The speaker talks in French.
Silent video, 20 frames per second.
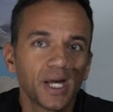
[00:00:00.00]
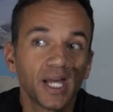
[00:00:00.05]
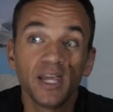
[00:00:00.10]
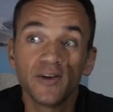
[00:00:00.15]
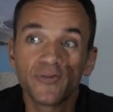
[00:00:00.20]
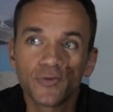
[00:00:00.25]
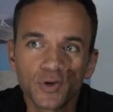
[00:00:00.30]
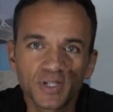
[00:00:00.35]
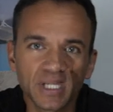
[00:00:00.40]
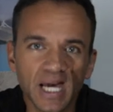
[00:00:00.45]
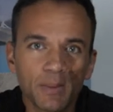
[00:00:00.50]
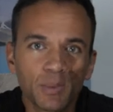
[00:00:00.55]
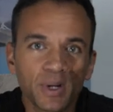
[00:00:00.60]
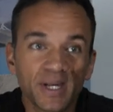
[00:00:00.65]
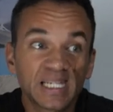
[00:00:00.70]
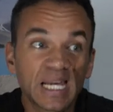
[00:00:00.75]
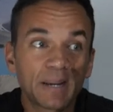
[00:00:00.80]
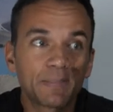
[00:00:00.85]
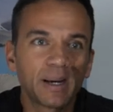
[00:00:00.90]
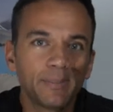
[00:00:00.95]
est faisable
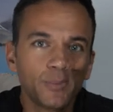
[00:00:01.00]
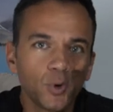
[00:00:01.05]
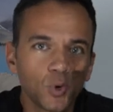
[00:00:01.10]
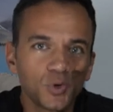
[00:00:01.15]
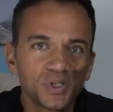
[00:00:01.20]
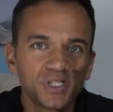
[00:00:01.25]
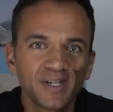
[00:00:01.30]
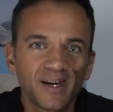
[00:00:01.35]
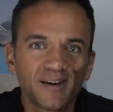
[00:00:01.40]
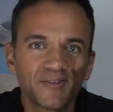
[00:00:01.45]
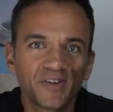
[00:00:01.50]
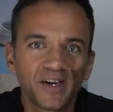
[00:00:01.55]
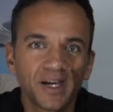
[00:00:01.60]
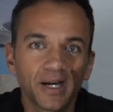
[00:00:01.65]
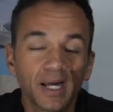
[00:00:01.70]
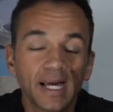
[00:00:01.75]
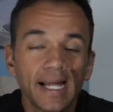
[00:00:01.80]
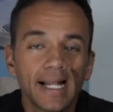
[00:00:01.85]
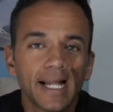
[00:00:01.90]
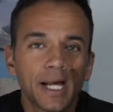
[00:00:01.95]
Est-ce qu'il n'y a pas mieux aussi à
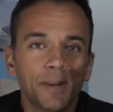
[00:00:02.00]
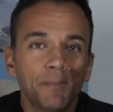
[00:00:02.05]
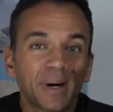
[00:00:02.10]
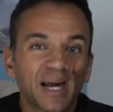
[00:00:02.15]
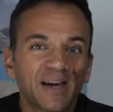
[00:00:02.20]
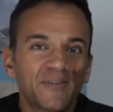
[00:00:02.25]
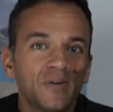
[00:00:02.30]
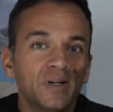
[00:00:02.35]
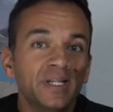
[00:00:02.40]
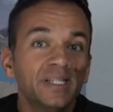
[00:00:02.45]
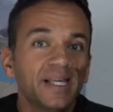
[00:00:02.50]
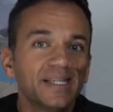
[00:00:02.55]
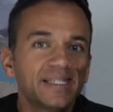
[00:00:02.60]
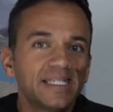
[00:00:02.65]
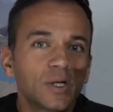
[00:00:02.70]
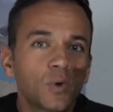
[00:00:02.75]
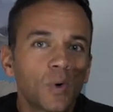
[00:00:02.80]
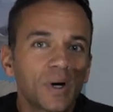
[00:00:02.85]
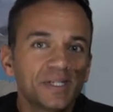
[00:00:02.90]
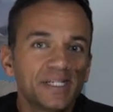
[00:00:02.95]
faire Bref, l'idée
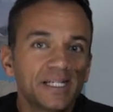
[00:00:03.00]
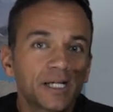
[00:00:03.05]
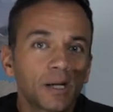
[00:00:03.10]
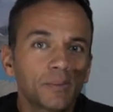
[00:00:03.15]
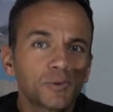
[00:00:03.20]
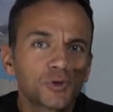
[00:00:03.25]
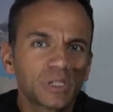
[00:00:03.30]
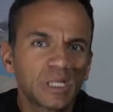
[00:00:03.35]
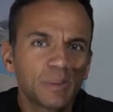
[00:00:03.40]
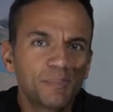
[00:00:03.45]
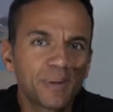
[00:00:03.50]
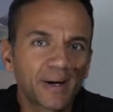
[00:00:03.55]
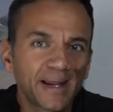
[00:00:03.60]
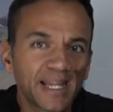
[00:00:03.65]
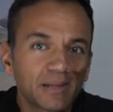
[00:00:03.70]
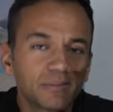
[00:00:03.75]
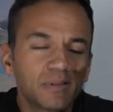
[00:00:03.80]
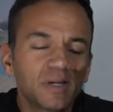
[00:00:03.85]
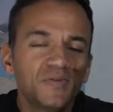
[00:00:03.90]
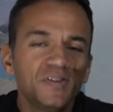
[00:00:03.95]
c'est quoi C'est comme j'en ai parlé
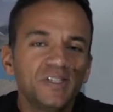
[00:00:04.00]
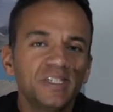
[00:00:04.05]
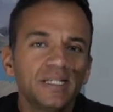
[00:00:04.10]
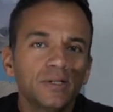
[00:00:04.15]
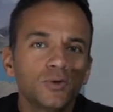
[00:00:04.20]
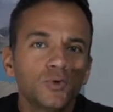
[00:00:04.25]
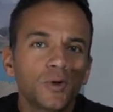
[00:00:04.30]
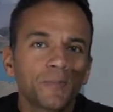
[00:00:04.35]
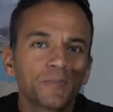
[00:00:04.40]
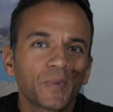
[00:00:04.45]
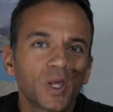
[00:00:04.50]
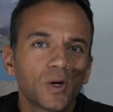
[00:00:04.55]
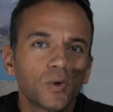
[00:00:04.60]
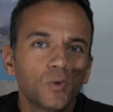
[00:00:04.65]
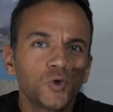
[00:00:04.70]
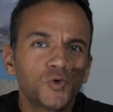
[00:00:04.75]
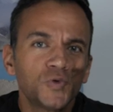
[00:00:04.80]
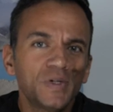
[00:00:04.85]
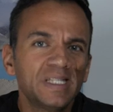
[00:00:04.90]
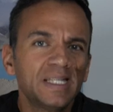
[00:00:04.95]
dans ma vidéo
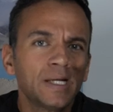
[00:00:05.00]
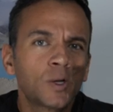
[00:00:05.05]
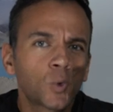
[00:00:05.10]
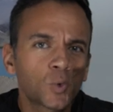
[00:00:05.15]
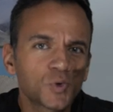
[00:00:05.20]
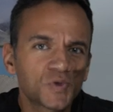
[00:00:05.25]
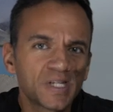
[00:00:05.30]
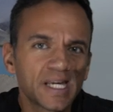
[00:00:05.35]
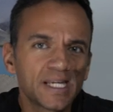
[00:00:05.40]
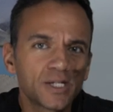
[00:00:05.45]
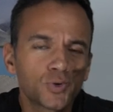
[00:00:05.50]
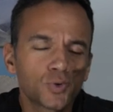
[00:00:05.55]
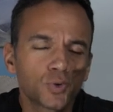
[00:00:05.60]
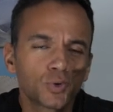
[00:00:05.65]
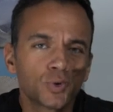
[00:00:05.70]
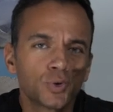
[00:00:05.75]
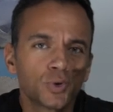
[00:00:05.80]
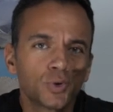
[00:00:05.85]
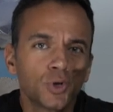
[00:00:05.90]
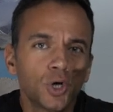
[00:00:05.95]
au fil des conseils sur
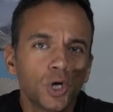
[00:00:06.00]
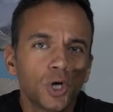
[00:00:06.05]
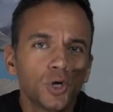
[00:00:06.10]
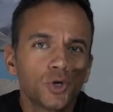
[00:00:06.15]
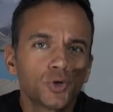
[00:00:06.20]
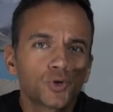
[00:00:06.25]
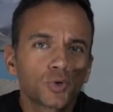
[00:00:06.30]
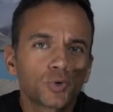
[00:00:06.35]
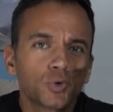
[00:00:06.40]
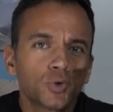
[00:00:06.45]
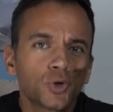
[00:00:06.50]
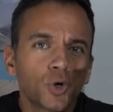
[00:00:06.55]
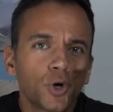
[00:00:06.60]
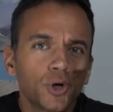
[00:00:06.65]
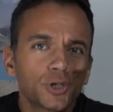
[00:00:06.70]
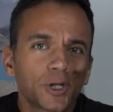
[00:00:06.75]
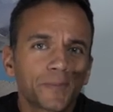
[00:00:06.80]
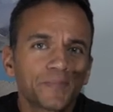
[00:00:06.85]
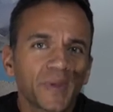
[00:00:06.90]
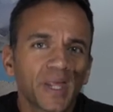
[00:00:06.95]
le, sur le
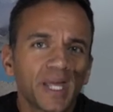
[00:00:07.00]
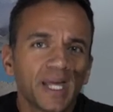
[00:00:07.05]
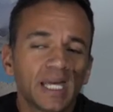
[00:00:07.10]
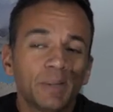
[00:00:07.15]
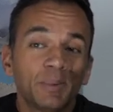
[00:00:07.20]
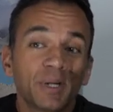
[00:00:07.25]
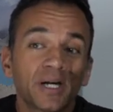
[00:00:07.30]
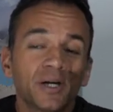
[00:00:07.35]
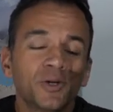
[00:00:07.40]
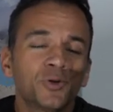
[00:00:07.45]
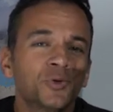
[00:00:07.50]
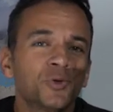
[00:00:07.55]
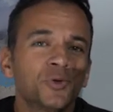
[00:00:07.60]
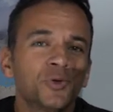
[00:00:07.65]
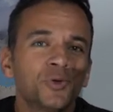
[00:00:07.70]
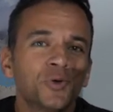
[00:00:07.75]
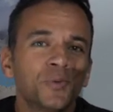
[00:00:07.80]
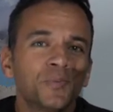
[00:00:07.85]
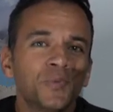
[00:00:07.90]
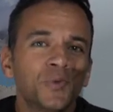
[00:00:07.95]
drone, eh bien
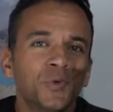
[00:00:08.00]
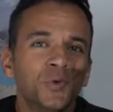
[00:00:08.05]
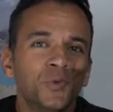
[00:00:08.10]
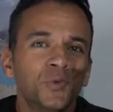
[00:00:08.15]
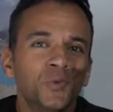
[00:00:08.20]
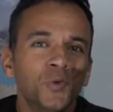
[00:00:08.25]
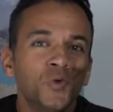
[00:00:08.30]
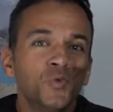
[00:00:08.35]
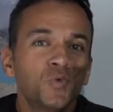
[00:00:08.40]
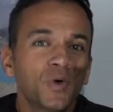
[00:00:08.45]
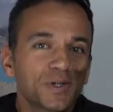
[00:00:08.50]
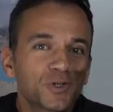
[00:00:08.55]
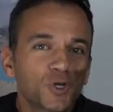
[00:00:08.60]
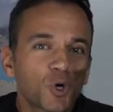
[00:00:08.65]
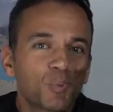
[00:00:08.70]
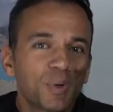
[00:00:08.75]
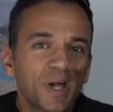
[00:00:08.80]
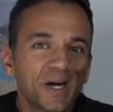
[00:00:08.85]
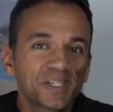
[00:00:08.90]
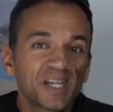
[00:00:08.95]
de, une fois
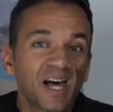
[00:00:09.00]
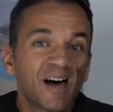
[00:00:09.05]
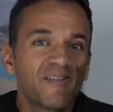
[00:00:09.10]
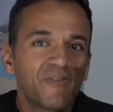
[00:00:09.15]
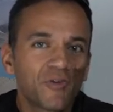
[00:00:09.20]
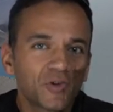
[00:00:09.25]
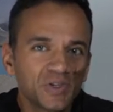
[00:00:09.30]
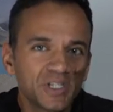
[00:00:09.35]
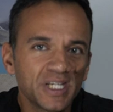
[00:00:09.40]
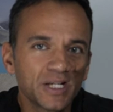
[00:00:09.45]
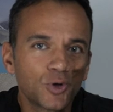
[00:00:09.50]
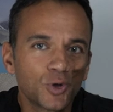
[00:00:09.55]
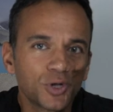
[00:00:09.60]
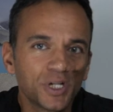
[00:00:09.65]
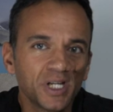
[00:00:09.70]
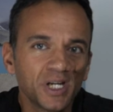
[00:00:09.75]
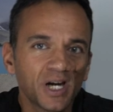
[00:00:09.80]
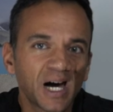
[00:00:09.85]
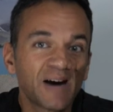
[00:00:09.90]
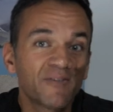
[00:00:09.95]
sur place, avant de
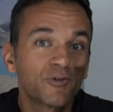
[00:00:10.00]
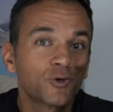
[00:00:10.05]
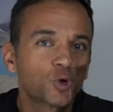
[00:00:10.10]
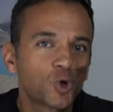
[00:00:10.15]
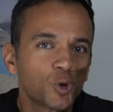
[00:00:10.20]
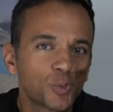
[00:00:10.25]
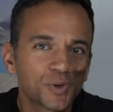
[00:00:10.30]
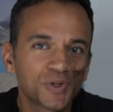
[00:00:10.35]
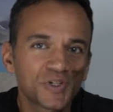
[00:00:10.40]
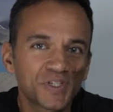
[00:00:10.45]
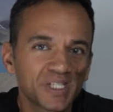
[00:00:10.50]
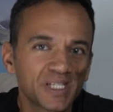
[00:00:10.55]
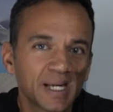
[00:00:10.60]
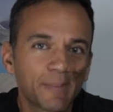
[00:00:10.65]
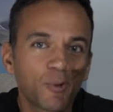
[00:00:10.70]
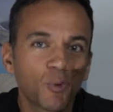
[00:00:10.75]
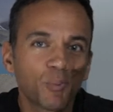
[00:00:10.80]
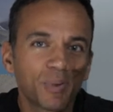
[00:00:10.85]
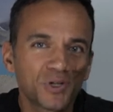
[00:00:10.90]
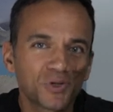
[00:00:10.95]
décoller, avant de commencer à
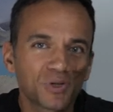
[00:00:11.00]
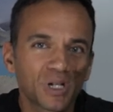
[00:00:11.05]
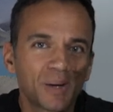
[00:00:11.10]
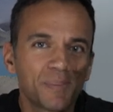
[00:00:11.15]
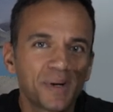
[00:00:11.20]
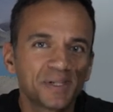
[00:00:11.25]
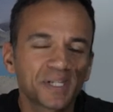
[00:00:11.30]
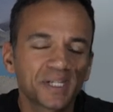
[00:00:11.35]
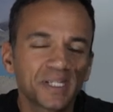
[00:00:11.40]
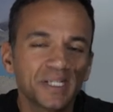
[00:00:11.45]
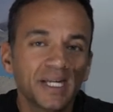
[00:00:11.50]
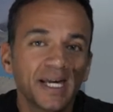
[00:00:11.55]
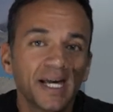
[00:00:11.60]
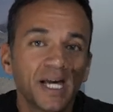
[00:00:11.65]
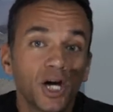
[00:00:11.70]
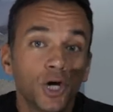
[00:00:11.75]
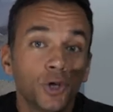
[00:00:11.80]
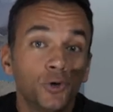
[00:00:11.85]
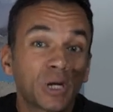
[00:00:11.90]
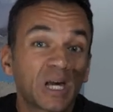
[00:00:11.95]
pomper sur la batterie,
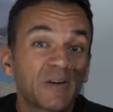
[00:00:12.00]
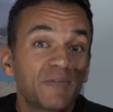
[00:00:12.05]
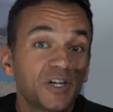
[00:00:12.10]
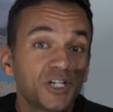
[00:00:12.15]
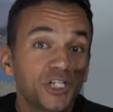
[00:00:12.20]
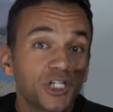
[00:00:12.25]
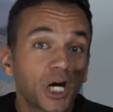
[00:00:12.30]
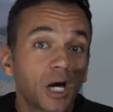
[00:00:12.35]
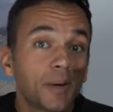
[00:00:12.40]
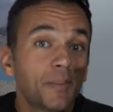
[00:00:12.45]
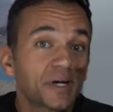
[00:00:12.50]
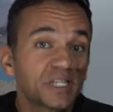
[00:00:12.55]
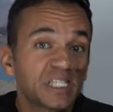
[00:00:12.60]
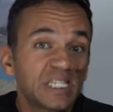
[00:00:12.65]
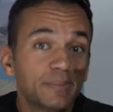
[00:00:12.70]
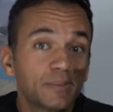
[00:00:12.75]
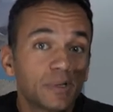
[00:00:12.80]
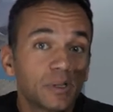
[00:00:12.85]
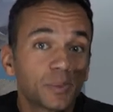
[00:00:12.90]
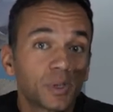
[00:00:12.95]
de réfléchir un
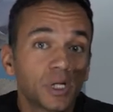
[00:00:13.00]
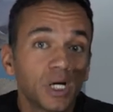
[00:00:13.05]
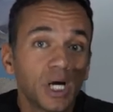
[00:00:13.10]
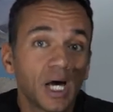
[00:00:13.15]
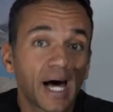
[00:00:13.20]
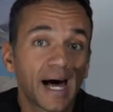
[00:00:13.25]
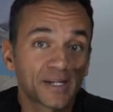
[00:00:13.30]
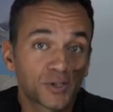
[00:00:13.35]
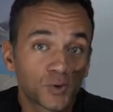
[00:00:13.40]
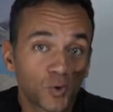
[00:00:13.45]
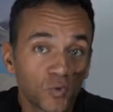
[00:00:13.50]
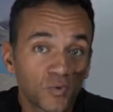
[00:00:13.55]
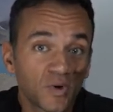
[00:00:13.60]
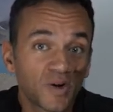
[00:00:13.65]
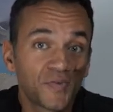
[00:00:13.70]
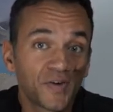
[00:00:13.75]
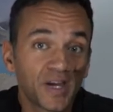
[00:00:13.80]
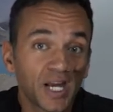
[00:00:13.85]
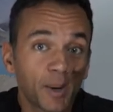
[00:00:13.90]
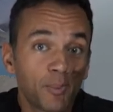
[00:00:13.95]
maximum à ce qu'on va
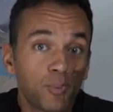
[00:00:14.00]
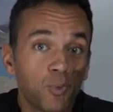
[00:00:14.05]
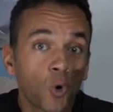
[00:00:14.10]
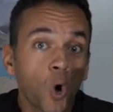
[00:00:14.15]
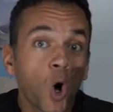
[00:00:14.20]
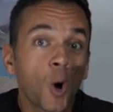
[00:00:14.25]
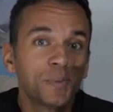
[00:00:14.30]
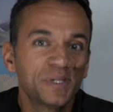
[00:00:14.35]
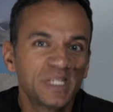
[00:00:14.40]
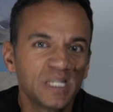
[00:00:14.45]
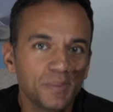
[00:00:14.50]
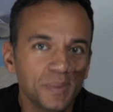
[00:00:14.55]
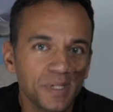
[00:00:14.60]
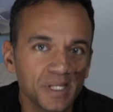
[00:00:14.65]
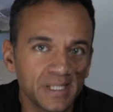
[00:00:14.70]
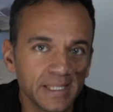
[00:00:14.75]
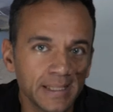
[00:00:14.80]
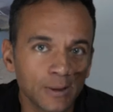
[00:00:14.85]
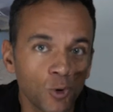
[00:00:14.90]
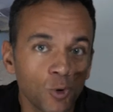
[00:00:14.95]
faire pour
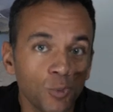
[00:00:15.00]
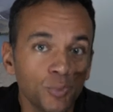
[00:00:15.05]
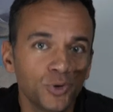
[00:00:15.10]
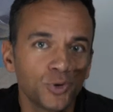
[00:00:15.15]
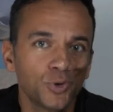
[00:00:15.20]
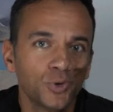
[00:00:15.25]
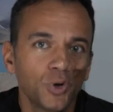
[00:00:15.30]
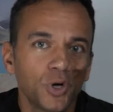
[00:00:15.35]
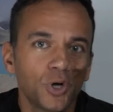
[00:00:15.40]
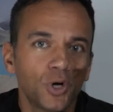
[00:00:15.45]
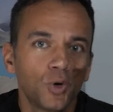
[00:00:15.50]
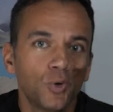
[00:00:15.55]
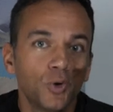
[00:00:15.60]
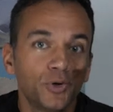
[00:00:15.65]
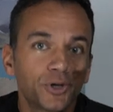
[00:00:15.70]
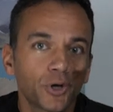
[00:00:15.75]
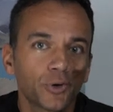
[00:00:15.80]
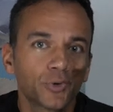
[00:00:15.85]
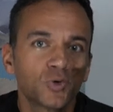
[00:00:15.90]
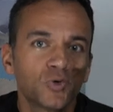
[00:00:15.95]
optimiser au mieux
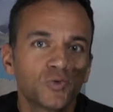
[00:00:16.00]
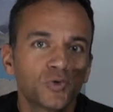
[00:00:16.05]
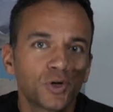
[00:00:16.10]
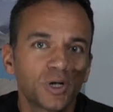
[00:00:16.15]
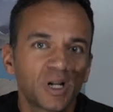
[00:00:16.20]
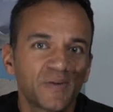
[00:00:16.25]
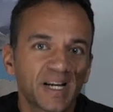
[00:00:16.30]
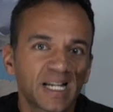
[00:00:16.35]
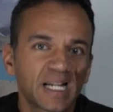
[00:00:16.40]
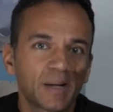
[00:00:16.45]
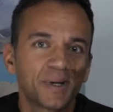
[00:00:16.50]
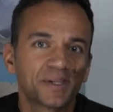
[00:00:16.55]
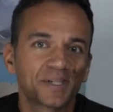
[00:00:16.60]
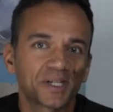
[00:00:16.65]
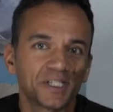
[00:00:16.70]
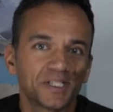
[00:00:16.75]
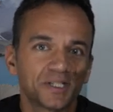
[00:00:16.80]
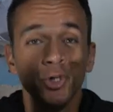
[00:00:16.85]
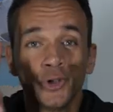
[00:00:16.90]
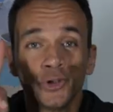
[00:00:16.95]
le temps de vol avec la
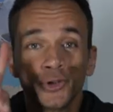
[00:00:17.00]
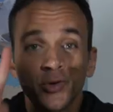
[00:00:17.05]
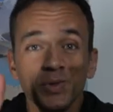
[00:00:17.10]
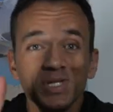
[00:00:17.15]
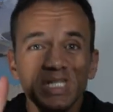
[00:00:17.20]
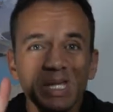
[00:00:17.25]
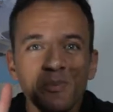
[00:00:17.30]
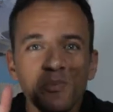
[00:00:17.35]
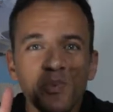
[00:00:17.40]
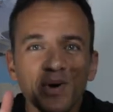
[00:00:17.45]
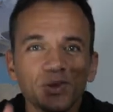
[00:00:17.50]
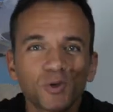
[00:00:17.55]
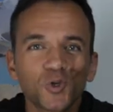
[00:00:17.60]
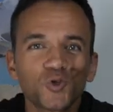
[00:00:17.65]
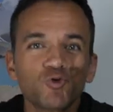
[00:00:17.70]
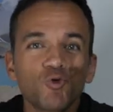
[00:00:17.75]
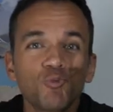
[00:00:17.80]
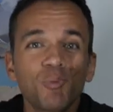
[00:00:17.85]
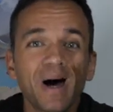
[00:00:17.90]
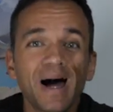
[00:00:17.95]
batterie. Deuxième point dont
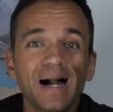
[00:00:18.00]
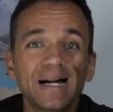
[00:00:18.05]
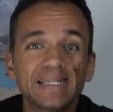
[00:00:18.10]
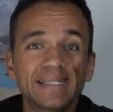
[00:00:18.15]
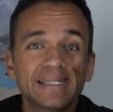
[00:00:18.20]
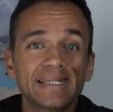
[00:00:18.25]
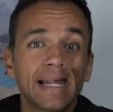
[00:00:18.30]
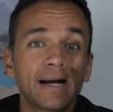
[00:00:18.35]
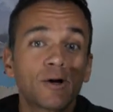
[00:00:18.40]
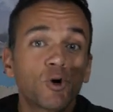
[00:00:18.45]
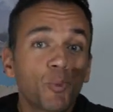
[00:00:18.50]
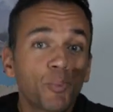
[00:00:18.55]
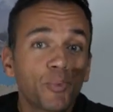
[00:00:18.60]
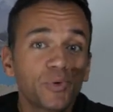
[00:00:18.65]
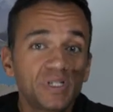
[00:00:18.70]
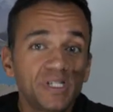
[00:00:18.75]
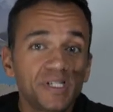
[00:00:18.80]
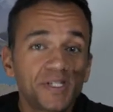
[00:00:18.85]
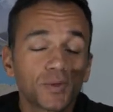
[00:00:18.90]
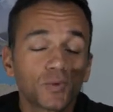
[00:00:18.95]
je vous parle, c'est la
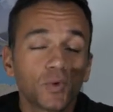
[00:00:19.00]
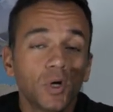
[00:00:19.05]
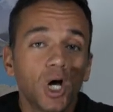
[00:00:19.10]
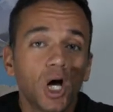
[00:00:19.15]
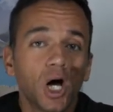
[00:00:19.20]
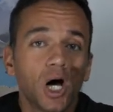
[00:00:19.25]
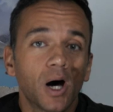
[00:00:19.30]
composition.